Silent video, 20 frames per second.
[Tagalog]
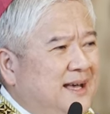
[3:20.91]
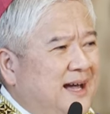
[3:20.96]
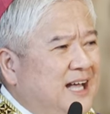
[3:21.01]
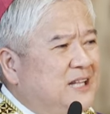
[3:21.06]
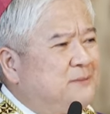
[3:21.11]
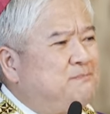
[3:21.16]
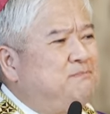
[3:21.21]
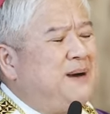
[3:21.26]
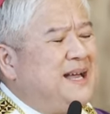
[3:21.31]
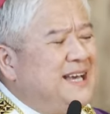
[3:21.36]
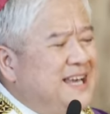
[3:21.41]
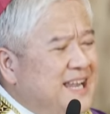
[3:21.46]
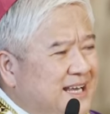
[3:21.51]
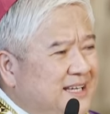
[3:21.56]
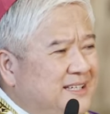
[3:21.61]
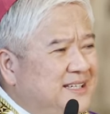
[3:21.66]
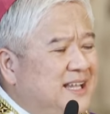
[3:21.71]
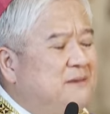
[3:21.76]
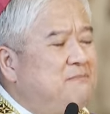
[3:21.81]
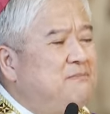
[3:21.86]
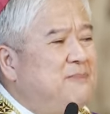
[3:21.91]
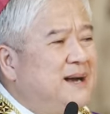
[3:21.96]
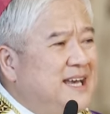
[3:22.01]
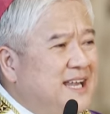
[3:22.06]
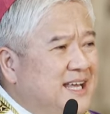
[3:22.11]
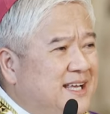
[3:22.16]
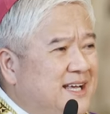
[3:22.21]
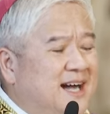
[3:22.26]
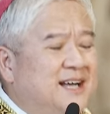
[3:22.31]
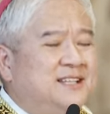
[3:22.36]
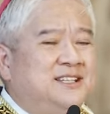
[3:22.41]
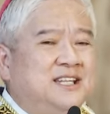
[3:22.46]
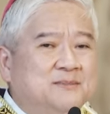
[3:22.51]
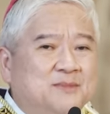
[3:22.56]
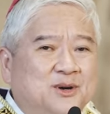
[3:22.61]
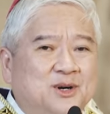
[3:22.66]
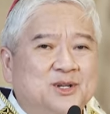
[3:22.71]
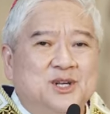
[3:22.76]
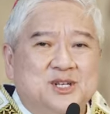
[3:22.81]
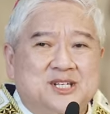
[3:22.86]
At balik ng balik ang
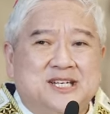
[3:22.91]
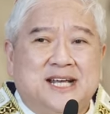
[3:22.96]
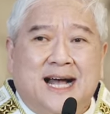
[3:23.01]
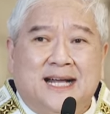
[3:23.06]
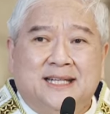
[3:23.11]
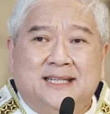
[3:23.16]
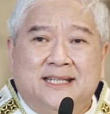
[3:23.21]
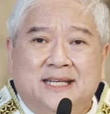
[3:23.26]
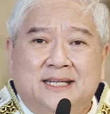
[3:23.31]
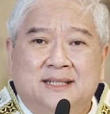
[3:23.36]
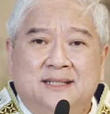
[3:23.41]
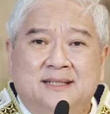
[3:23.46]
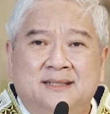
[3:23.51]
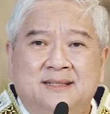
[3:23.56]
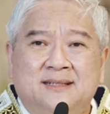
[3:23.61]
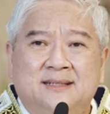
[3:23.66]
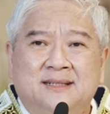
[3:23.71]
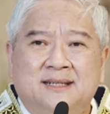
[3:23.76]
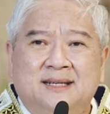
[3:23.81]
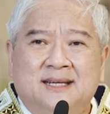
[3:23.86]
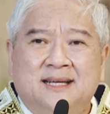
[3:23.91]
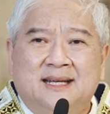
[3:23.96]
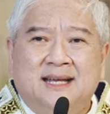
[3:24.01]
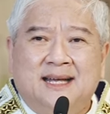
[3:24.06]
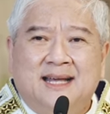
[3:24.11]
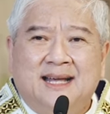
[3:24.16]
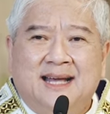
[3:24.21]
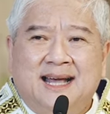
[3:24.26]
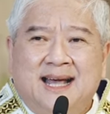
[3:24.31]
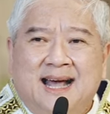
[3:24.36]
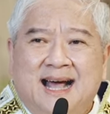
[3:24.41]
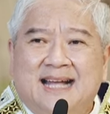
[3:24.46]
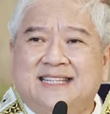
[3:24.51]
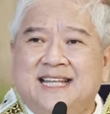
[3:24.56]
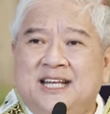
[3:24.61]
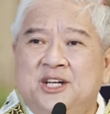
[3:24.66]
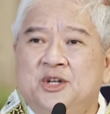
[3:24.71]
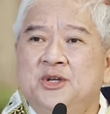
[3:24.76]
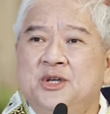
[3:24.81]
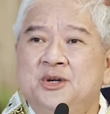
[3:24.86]
demonyo sa atin at
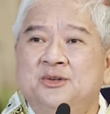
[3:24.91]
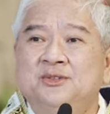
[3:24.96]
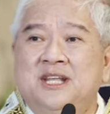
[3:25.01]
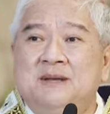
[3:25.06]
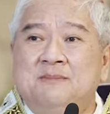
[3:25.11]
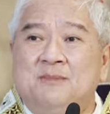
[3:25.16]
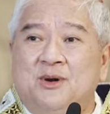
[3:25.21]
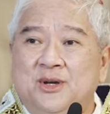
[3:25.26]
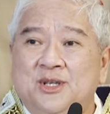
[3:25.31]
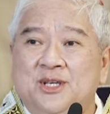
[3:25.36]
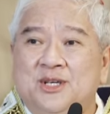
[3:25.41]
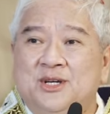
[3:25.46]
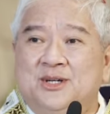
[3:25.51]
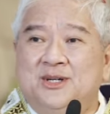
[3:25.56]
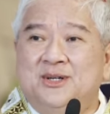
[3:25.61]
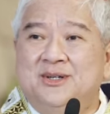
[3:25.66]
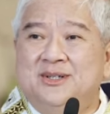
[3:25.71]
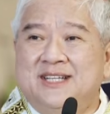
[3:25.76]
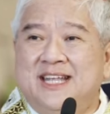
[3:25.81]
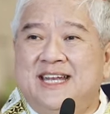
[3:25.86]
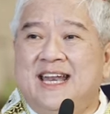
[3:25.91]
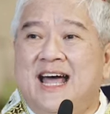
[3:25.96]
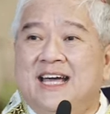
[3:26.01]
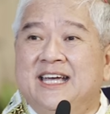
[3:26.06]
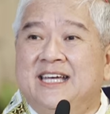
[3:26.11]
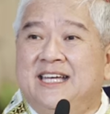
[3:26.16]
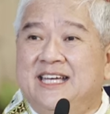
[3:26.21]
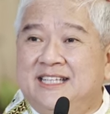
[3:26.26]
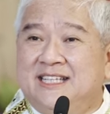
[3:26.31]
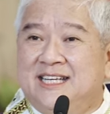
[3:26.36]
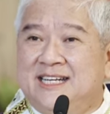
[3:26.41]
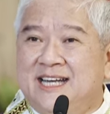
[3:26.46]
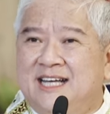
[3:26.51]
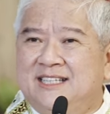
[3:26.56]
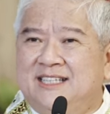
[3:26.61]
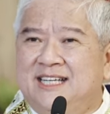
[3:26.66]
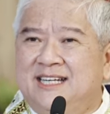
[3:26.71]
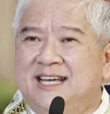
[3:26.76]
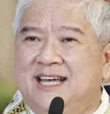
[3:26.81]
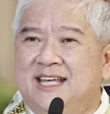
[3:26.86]
ano yung demonyo na nakikita
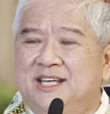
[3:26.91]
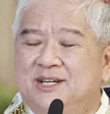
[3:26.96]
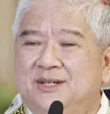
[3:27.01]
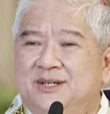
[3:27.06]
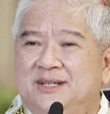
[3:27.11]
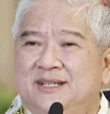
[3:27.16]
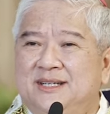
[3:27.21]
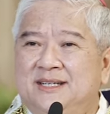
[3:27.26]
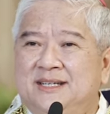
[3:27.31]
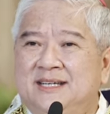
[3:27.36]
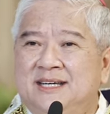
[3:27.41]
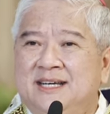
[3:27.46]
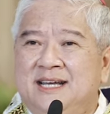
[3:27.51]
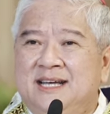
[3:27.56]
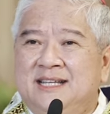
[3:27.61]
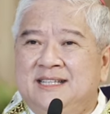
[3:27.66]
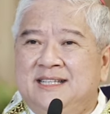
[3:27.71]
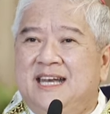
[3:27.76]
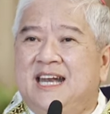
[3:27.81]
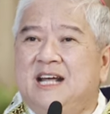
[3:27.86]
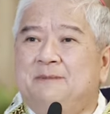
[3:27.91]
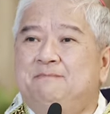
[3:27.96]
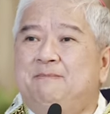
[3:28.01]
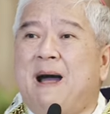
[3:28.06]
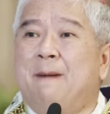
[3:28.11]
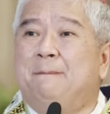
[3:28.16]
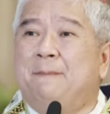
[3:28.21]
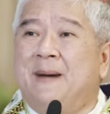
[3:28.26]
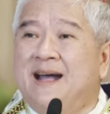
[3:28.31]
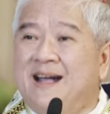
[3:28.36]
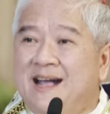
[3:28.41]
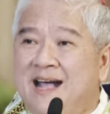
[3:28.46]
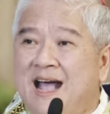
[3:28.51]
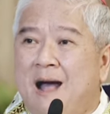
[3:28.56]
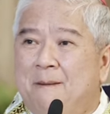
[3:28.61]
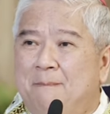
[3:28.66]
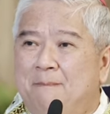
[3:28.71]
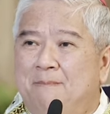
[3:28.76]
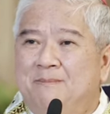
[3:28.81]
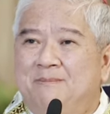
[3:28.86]
natin ngayon na
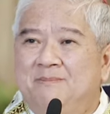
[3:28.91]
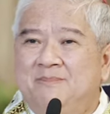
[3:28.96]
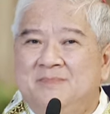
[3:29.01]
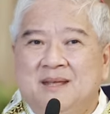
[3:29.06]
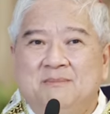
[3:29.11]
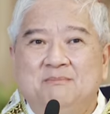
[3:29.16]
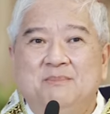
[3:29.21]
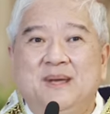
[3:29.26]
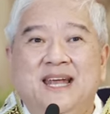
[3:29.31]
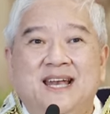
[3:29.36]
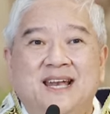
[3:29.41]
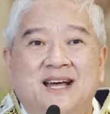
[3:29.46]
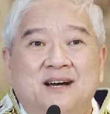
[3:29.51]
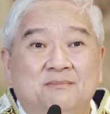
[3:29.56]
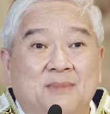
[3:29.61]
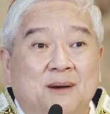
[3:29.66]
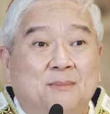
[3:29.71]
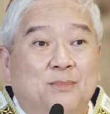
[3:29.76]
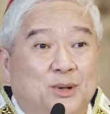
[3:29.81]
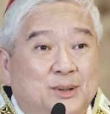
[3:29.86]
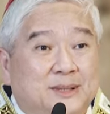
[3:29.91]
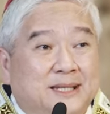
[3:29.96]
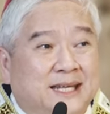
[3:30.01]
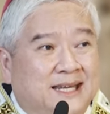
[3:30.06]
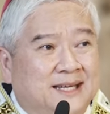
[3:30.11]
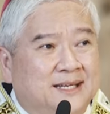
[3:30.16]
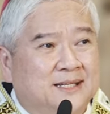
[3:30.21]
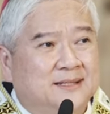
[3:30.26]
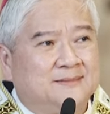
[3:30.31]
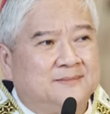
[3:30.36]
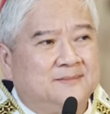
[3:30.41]
nagpapanggap bilang mabuti?